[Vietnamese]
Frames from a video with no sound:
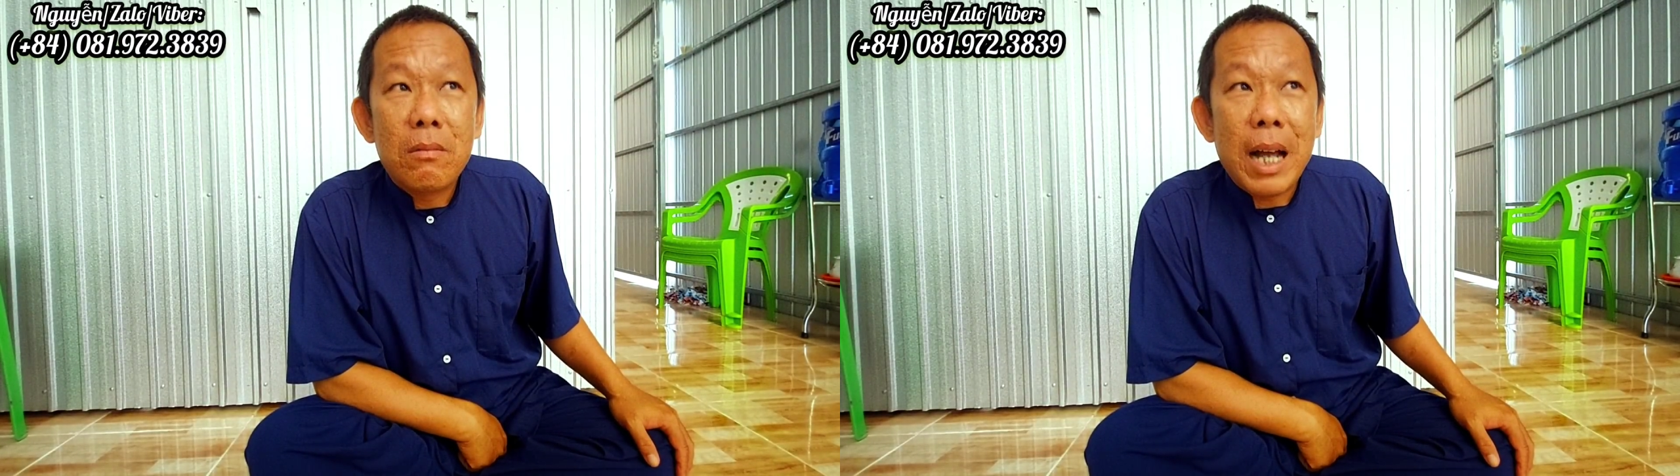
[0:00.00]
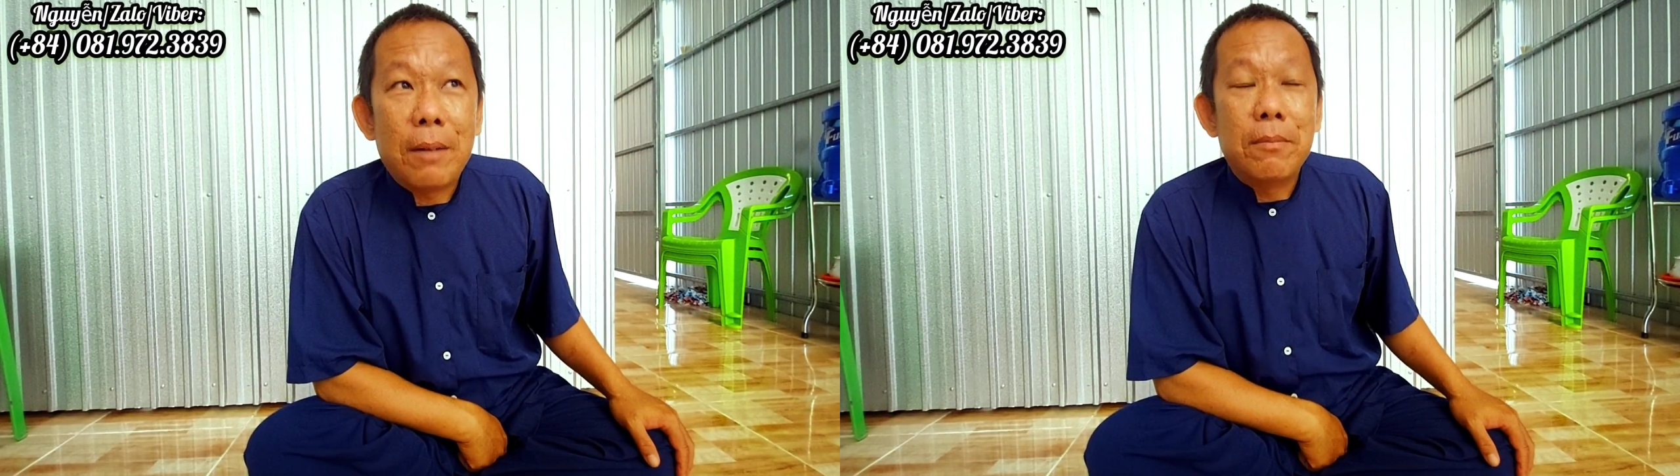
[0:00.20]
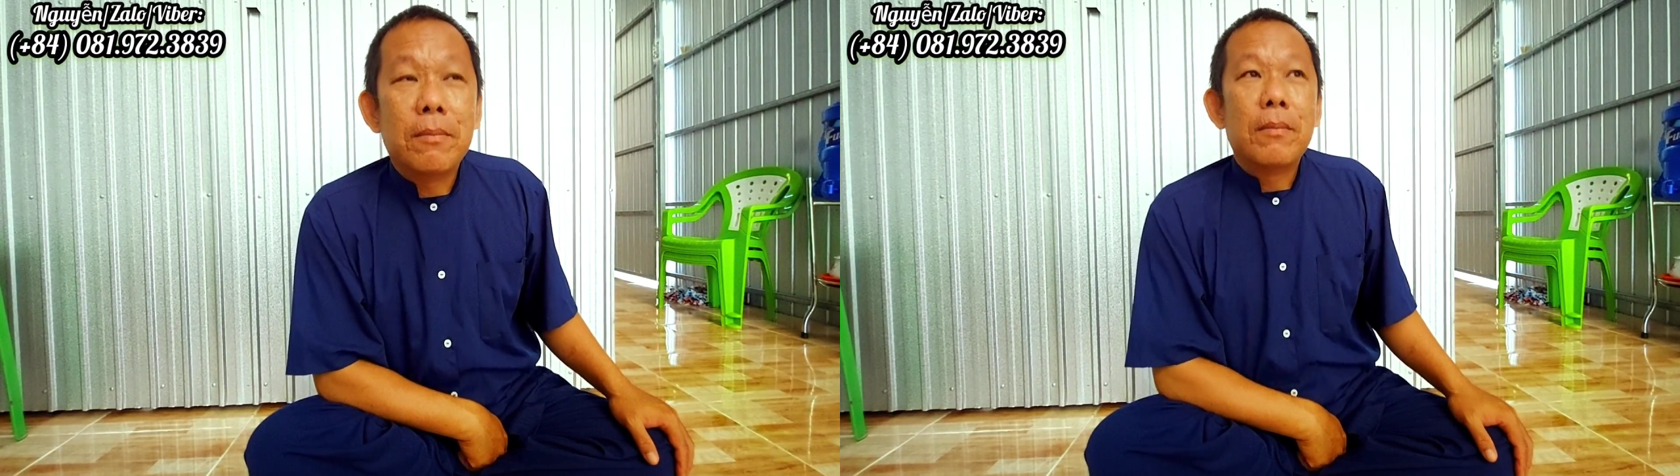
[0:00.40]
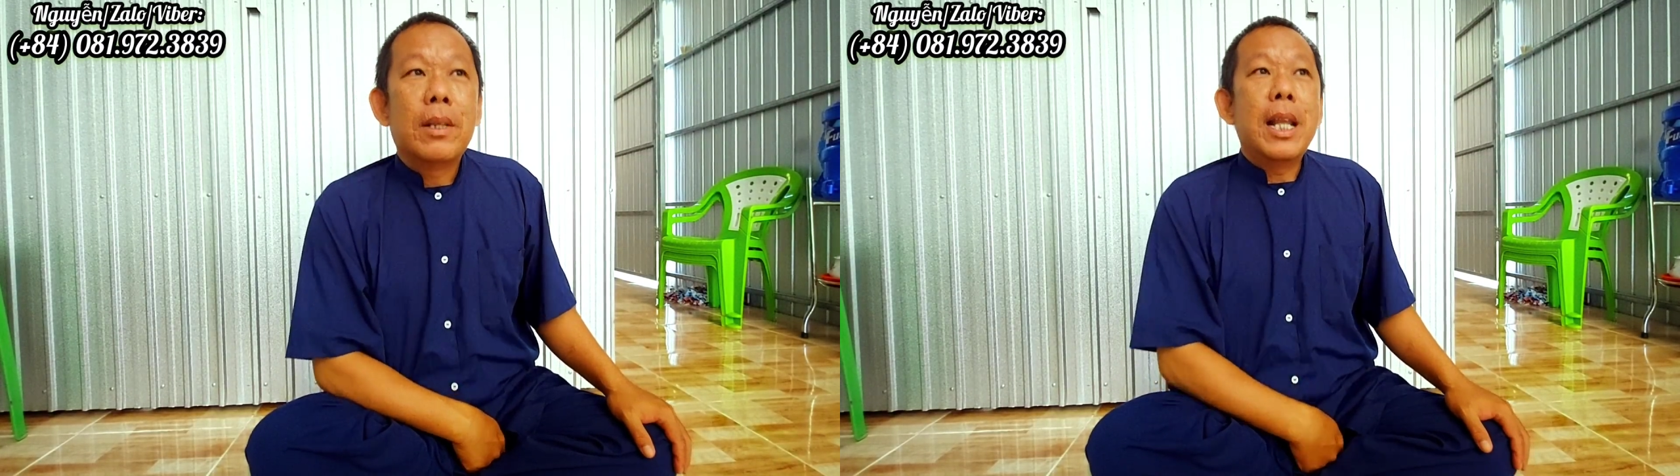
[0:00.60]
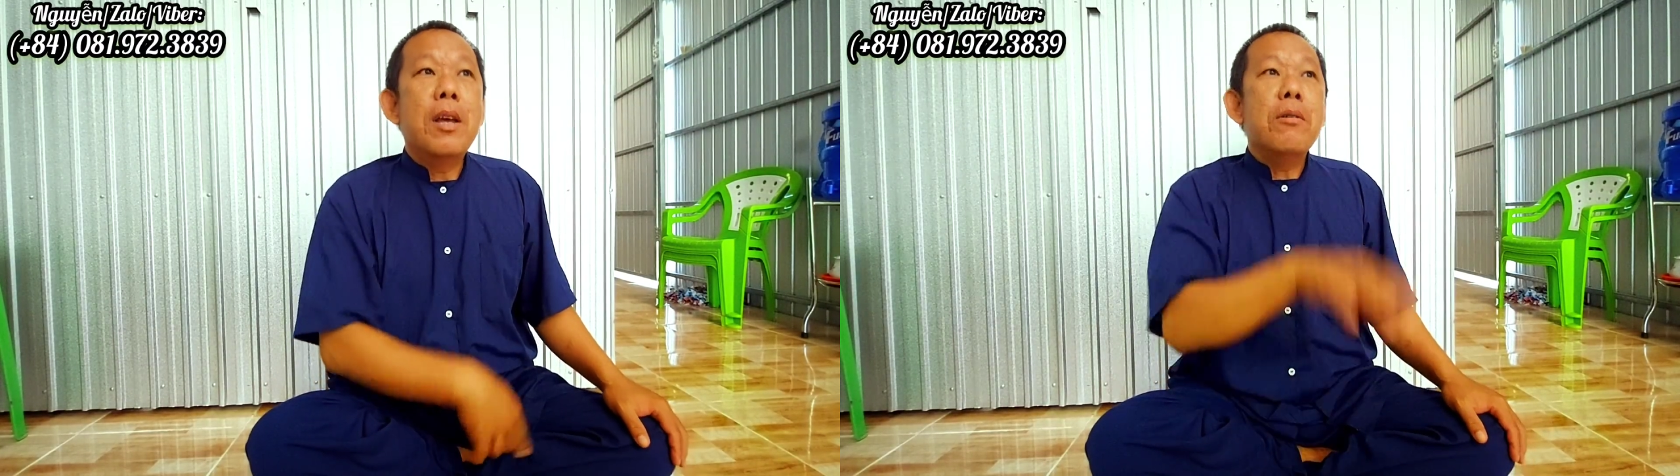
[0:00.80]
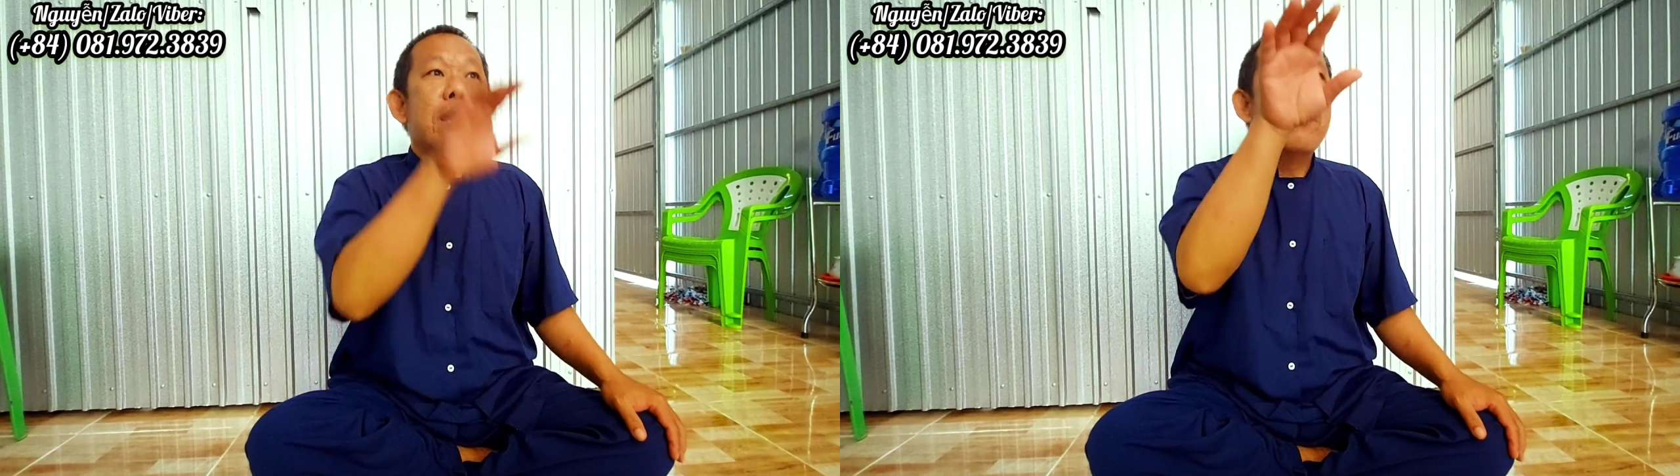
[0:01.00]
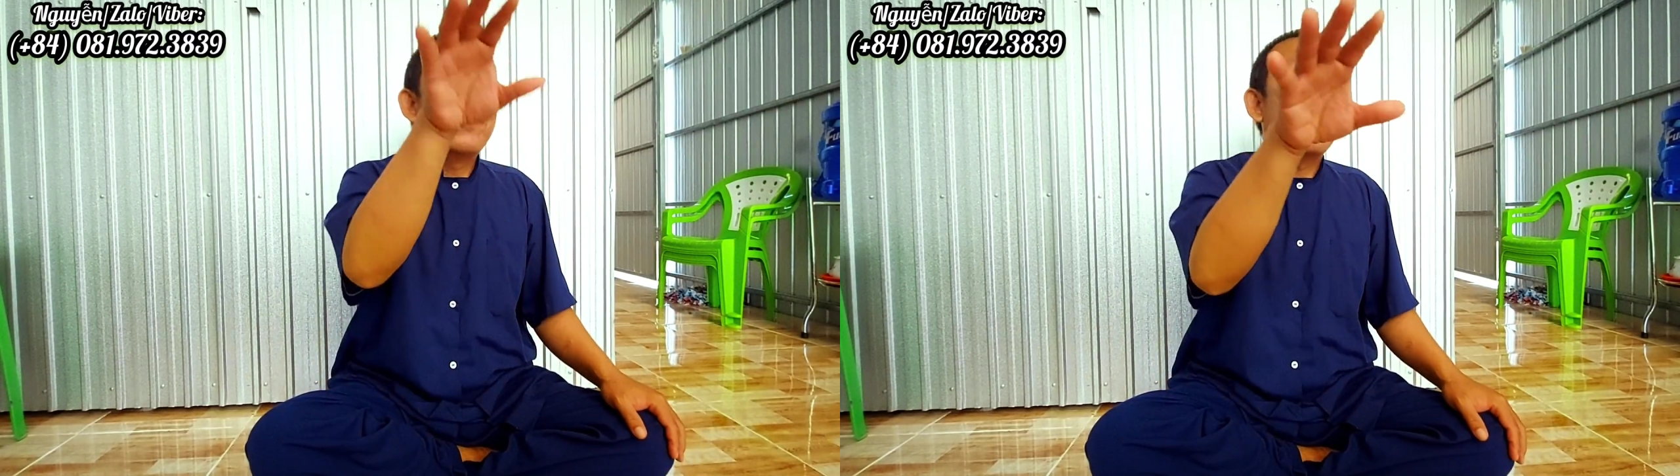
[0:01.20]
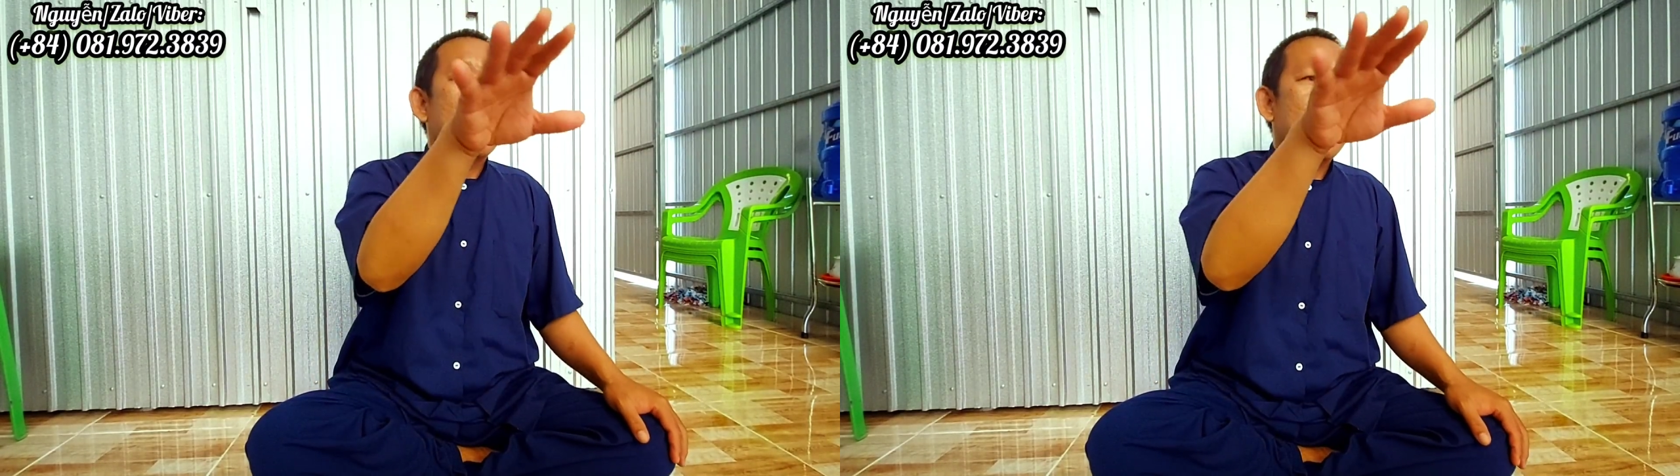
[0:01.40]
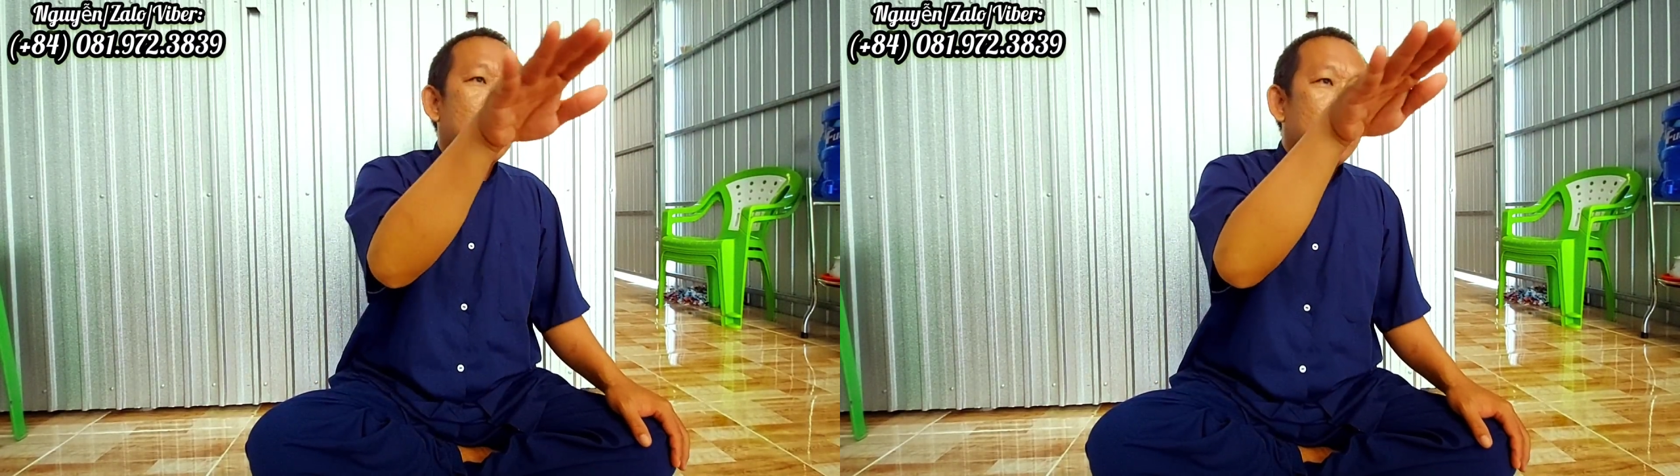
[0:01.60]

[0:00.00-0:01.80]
phải không nếu như mình